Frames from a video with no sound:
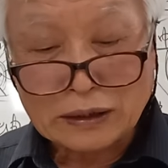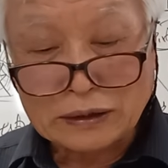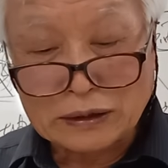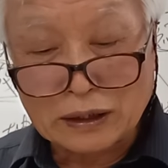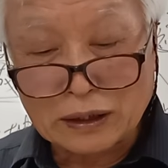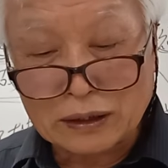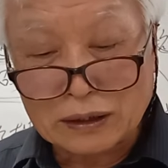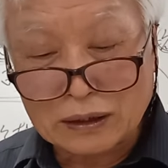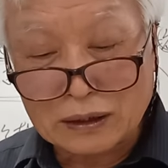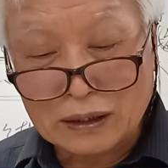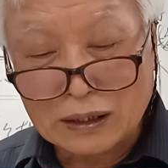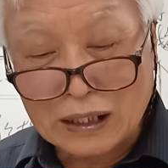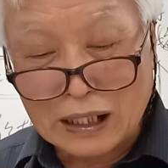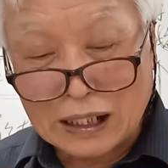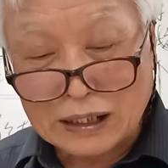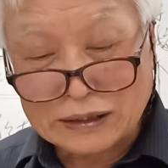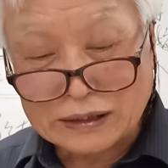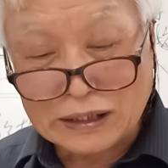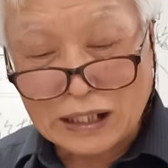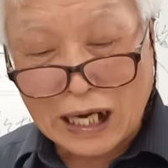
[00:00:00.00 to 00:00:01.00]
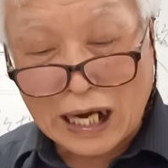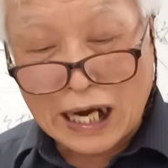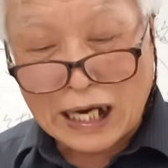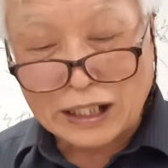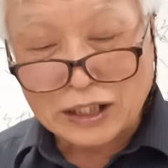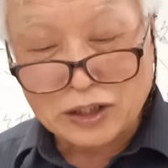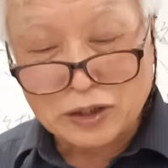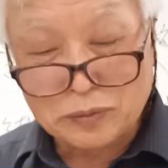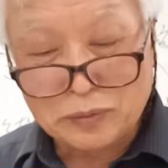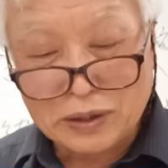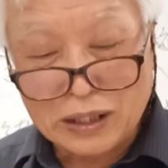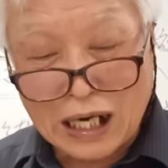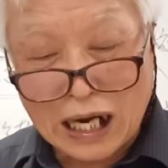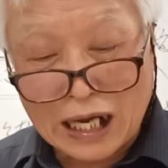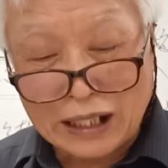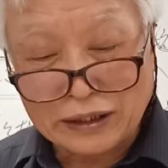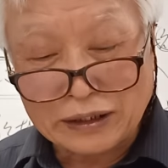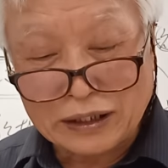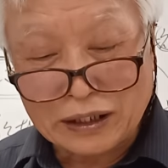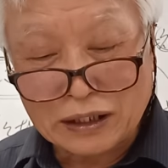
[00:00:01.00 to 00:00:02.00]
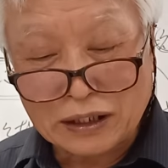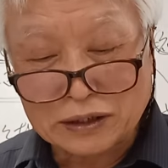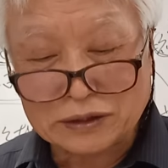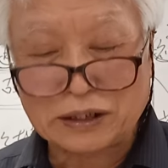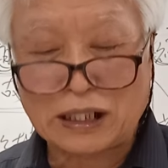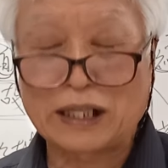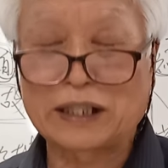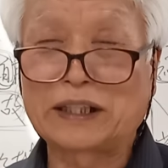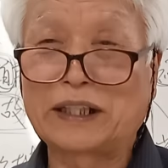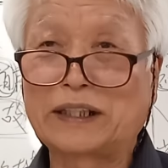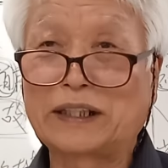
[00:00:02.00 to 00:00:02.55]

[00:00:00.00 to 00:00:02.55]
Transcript: 여러 가지 않으면 안 되는 것을 알게